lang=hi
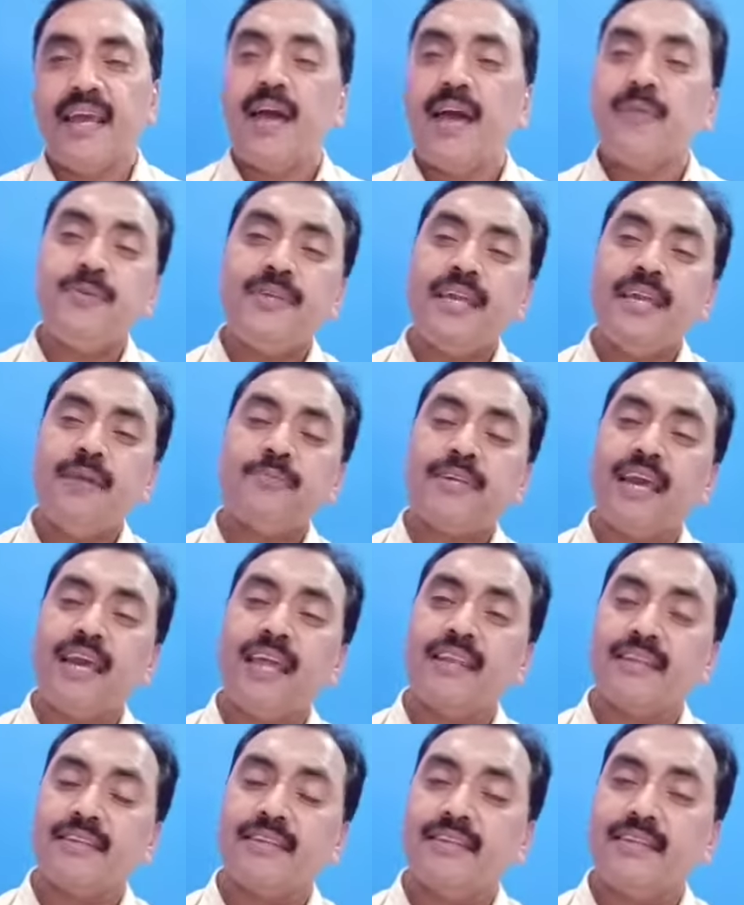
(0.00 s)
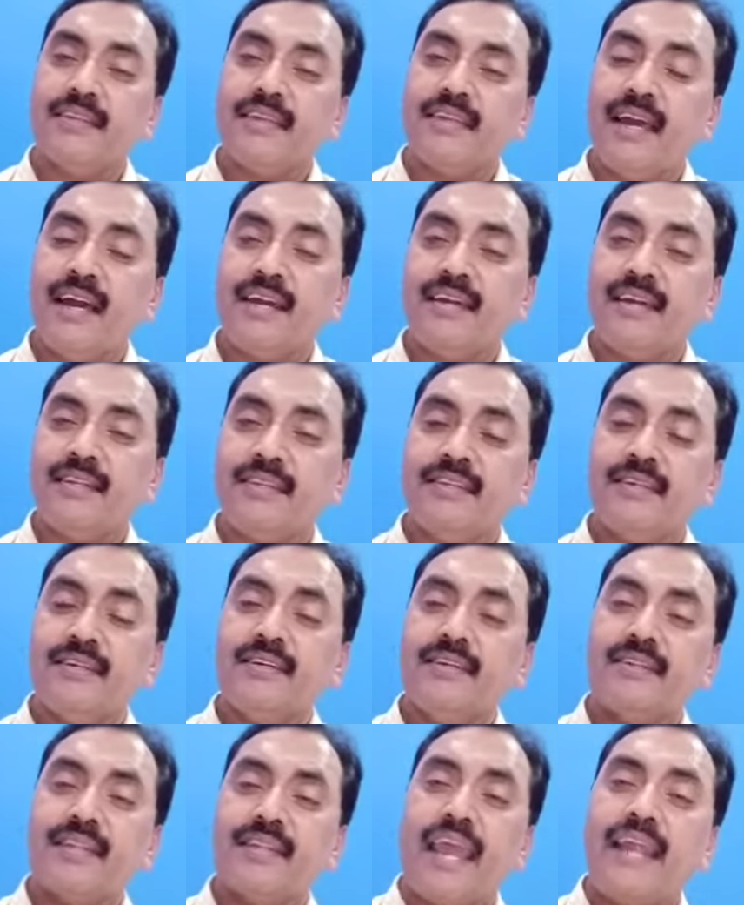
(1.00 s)
अब ये आप ख्याल रखिए कि अगर
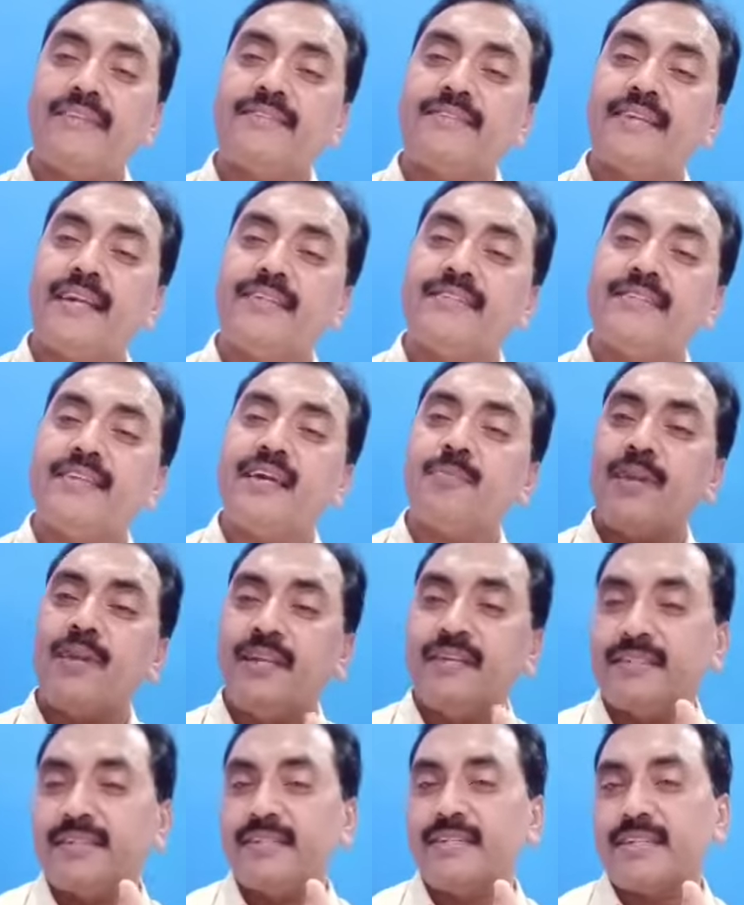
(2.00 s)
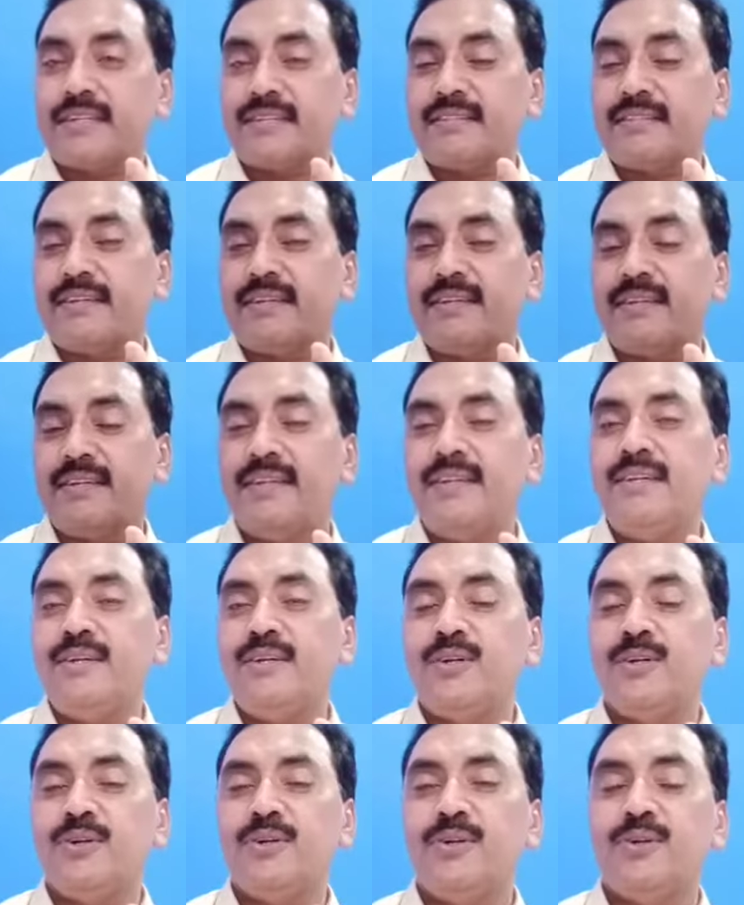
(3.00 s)
राइट साइड से आप एंट्री रखते हैं
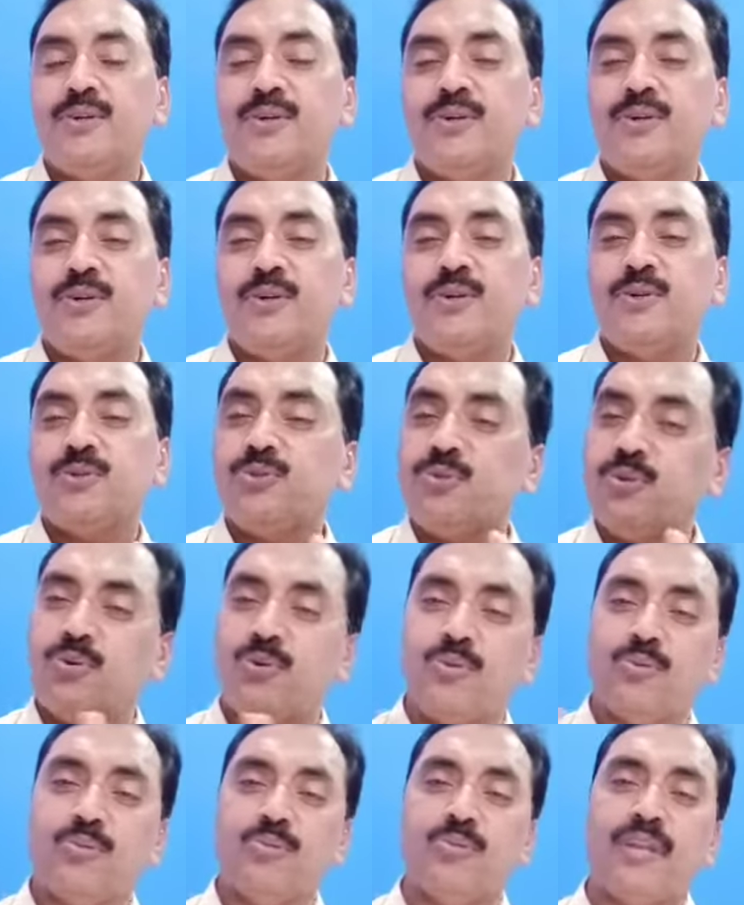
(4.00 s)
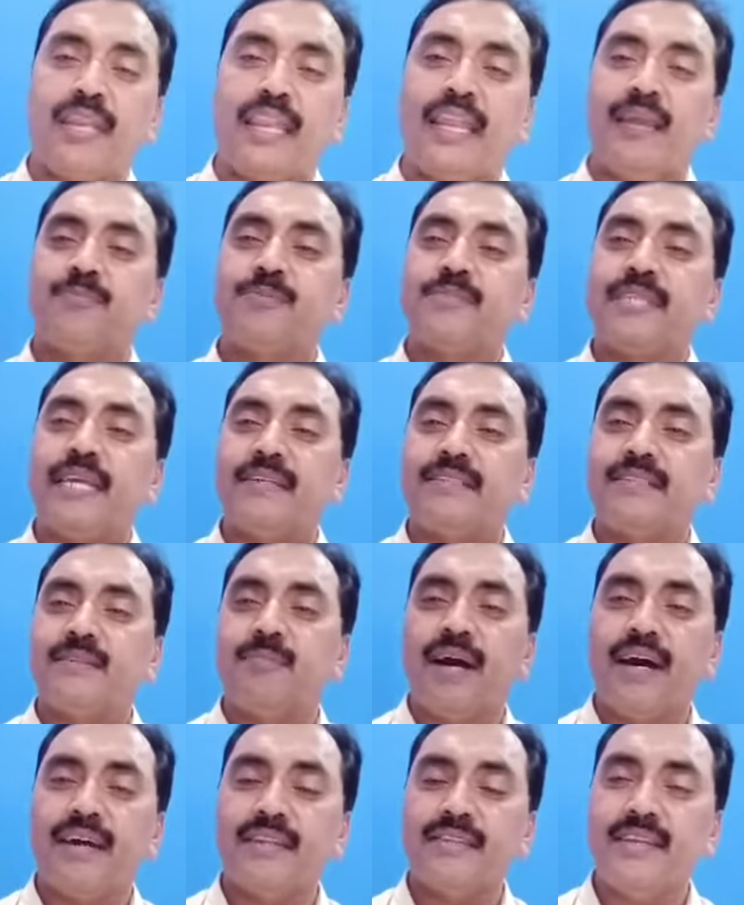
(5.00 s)
तो लेफ्ट साइड से
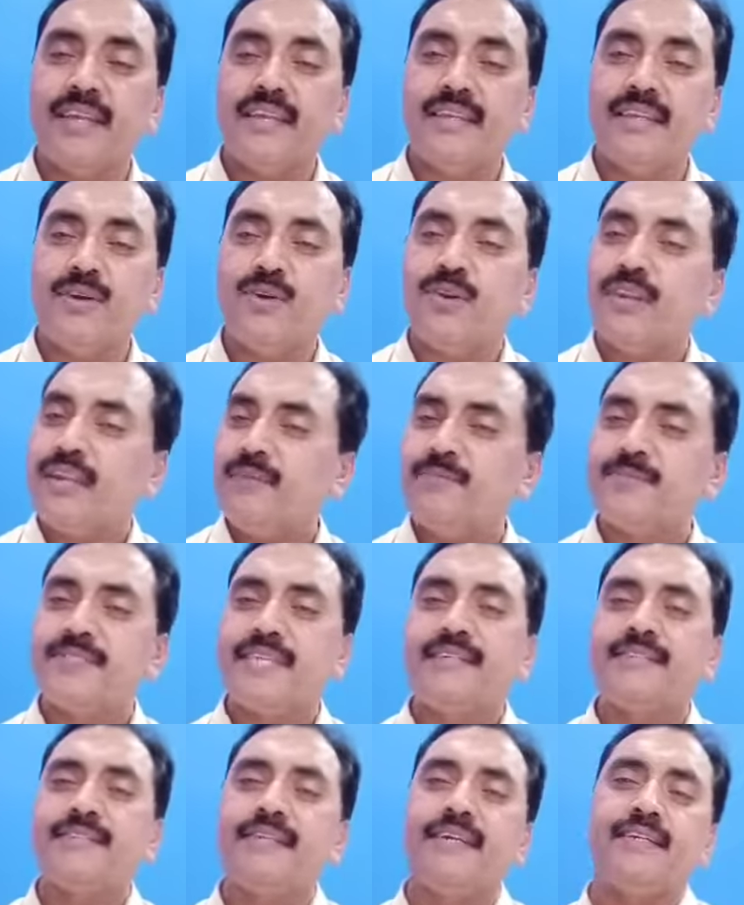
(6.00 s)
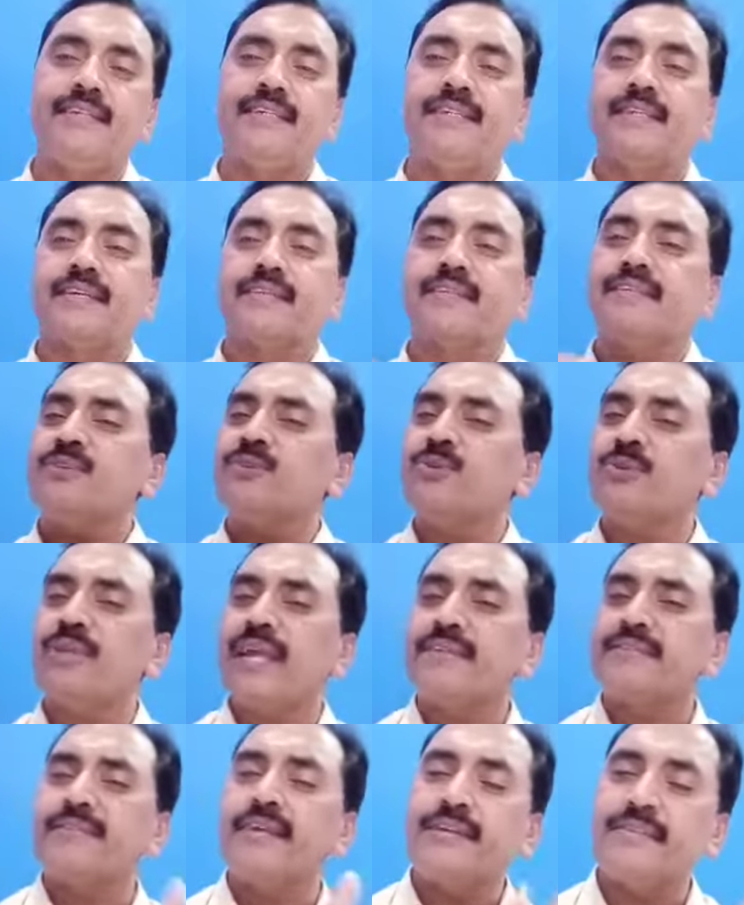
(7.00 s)
बाहर जाएंगे और लेफ्ट साइड से एंट्री रखते हैं तो
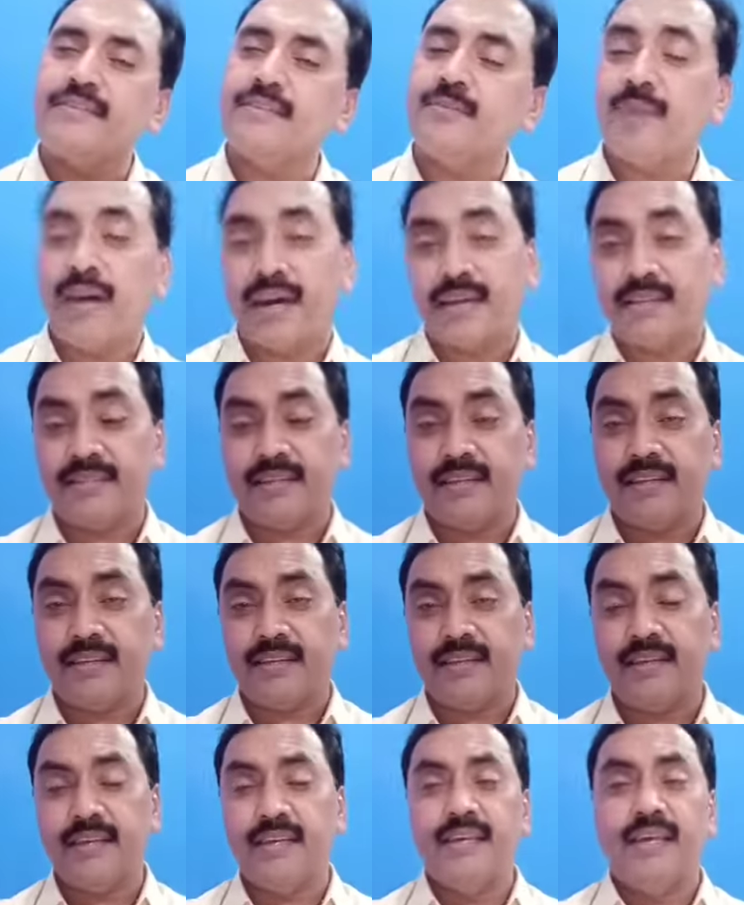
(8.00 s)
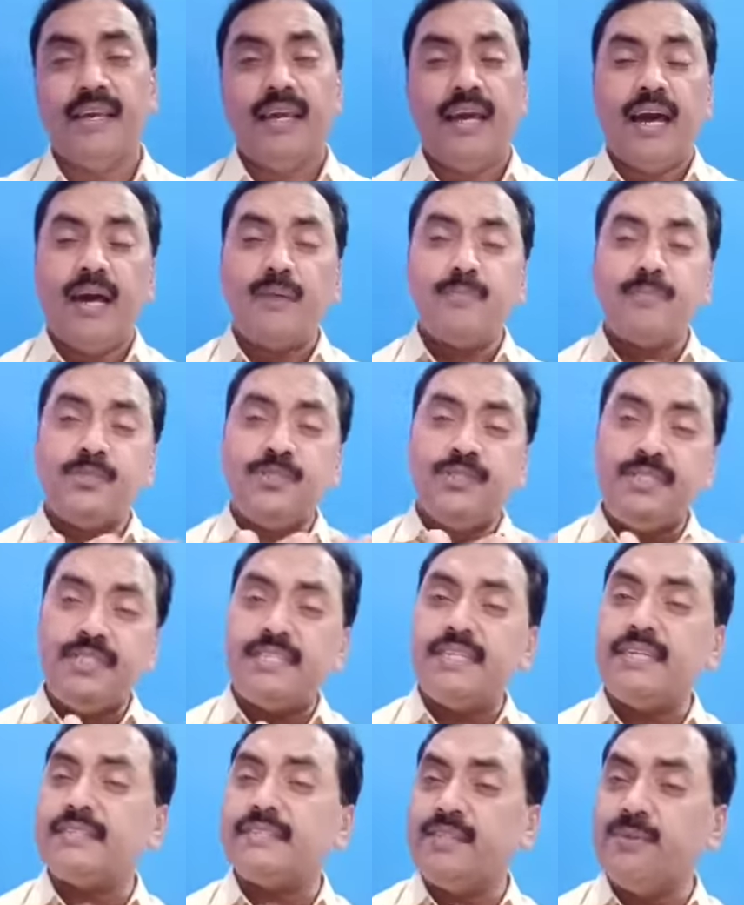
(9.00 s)
राइट साइड से बाहर अब
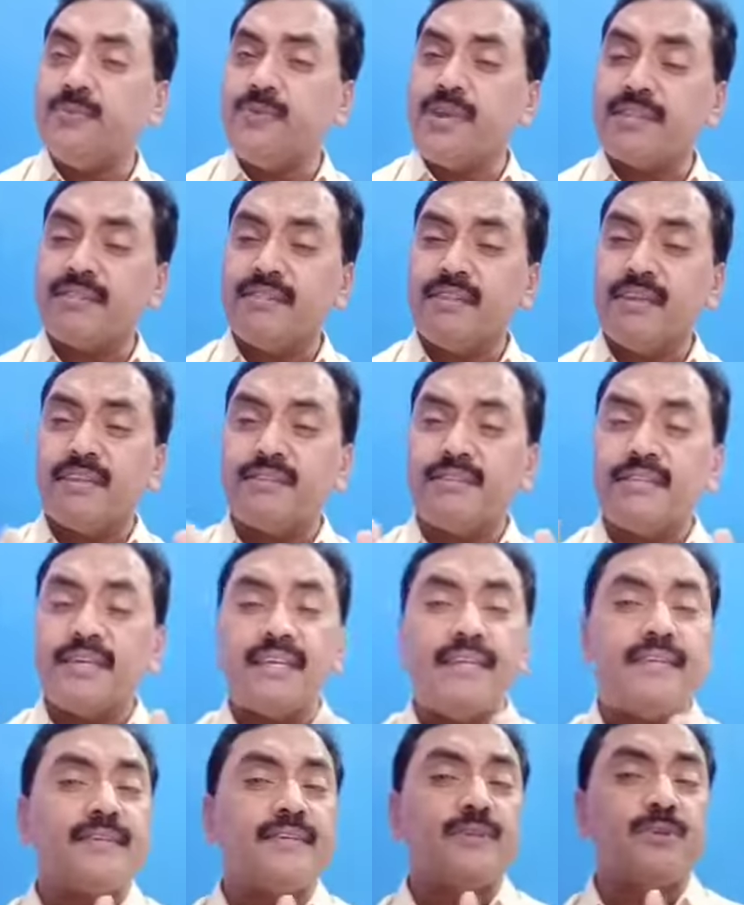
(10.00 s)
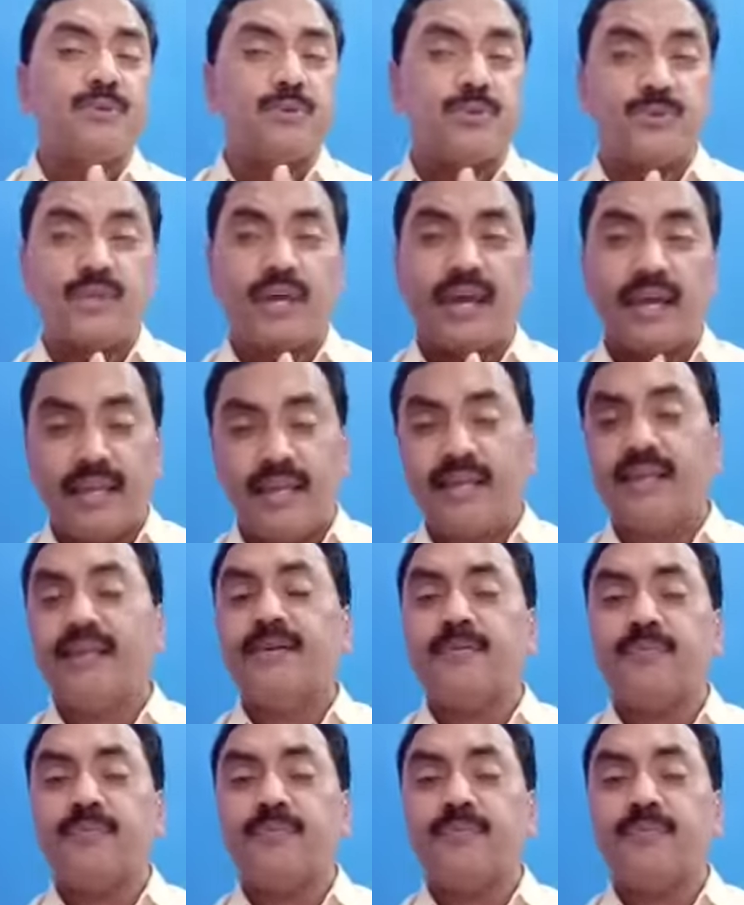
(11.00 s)
जिधर से व्यक्ति अंदर एंटर होता है